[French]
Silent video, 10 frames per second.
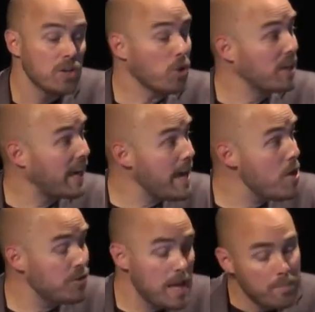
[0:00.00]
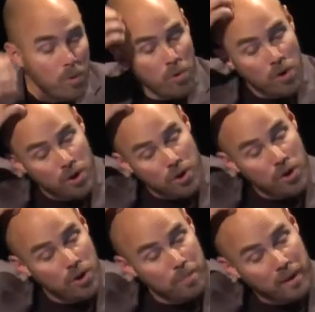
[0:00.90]
Donc, créer un impôt
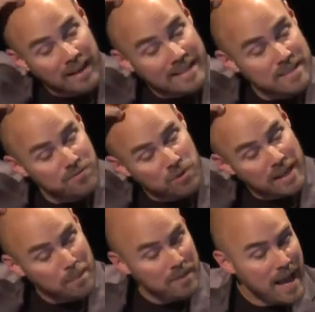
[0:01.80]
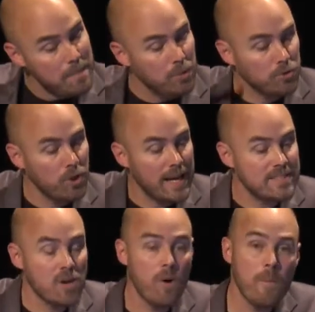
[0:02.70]
euh, progressif sur la capitale pour deux
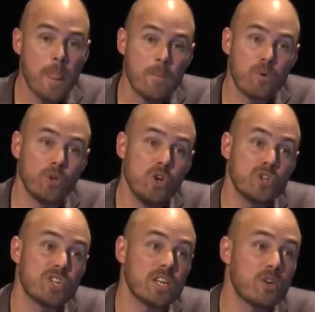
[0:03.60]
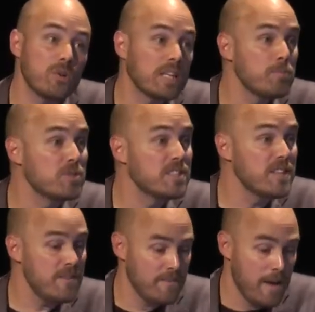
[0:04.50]
raisons. Pour une logique
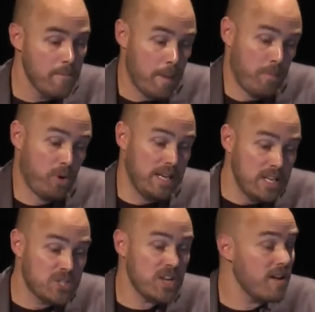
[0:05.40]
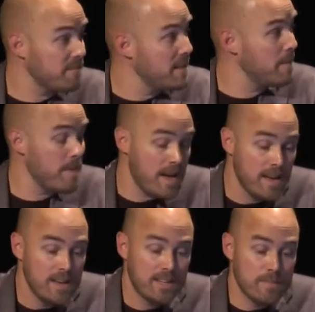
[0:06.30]
contributive, ben, pour que les gens, finalement,
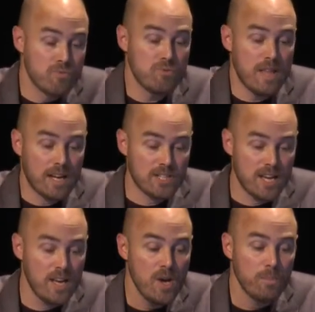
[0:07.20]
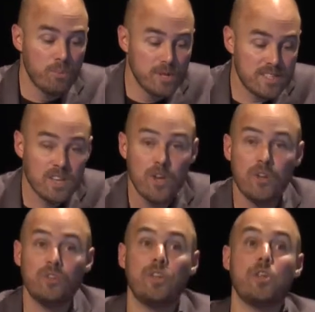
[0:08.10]
qui ont beaucoup d'argent, puissent
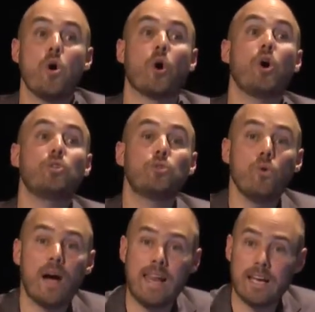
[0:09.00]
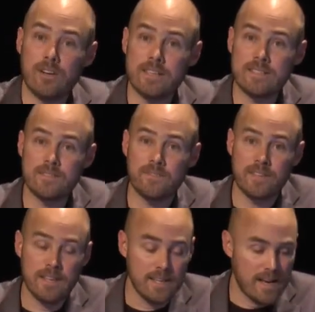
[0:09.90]
donner un retour à la
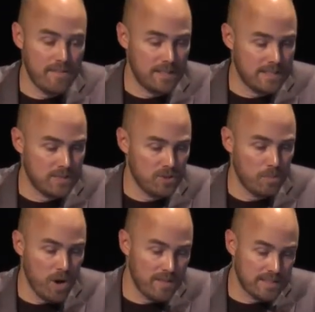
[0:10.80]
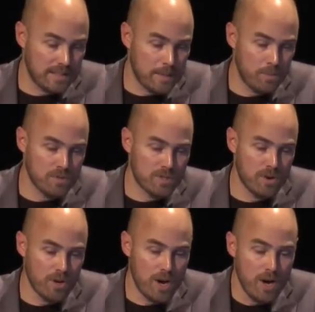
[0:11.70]
collectivité hein, avec cette somme-là, avec cette
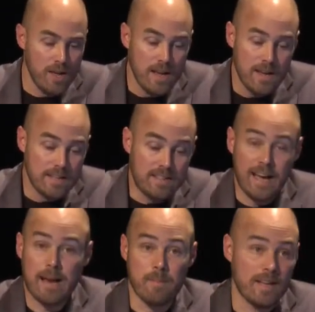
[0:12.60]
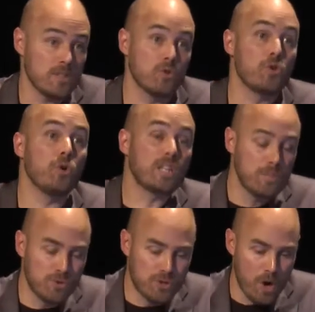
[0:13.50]
imposition-là, littéralement. C'est une
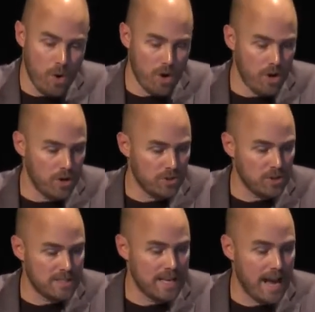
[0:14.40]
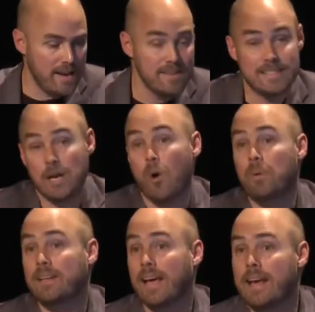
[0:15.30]
contribution euh, sociale. Ça
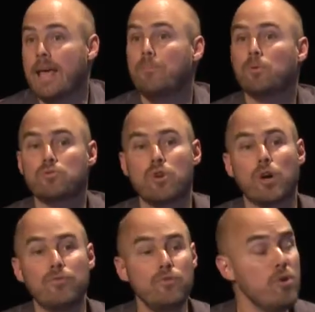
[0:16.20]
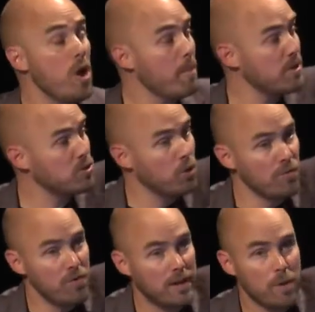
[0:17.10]
compléterait l'impôt sur le revenu, parce qu'on l'a
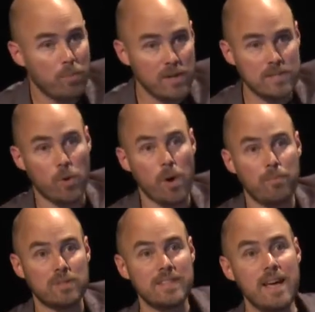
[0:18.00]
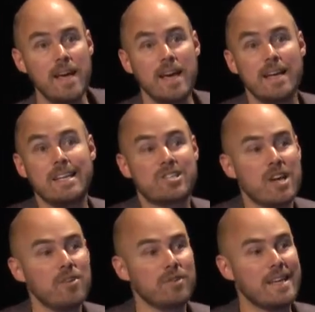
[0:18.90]
vu avec le 0,01 les
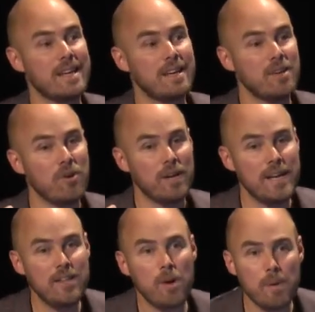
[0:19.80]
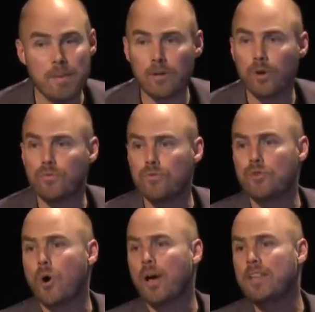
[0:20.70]
gens qui ont, énormément de revenus,
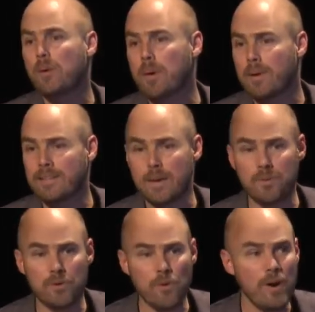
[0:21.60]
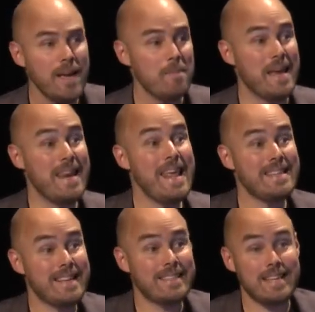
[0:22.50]
qui ont énormément de capitaux,
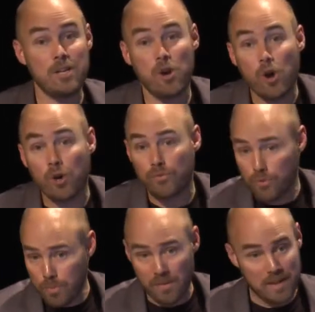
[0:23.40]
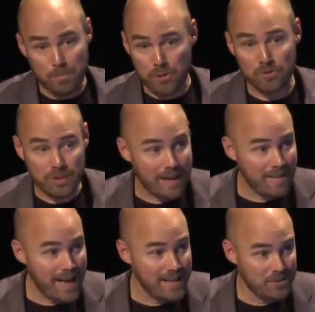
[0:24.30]
l'essentiel de leurs revenus ne proviennent pas du
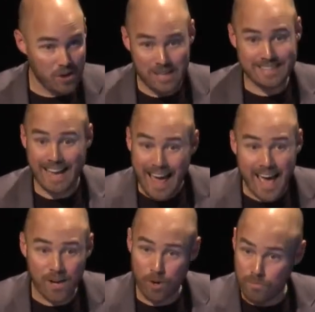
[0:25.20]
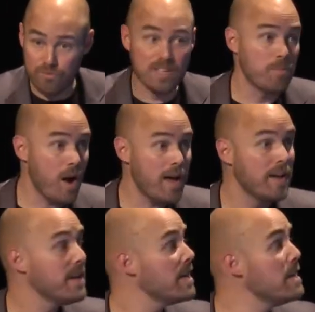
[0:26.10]
travail, de leur salaire, comme vous et moi.
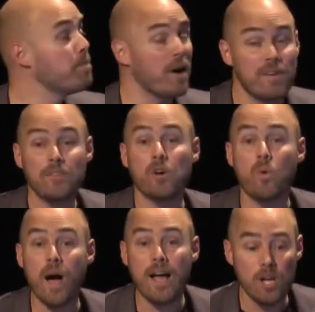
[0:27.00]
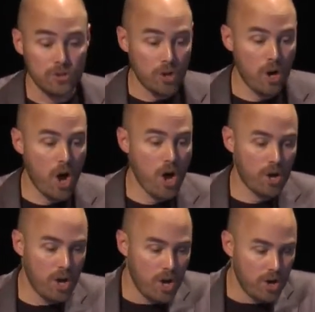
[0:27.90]
Ils proviennent de quoi? De
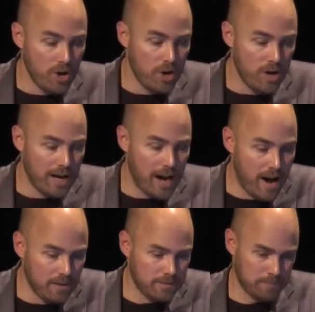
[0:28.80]
leur euh, rente.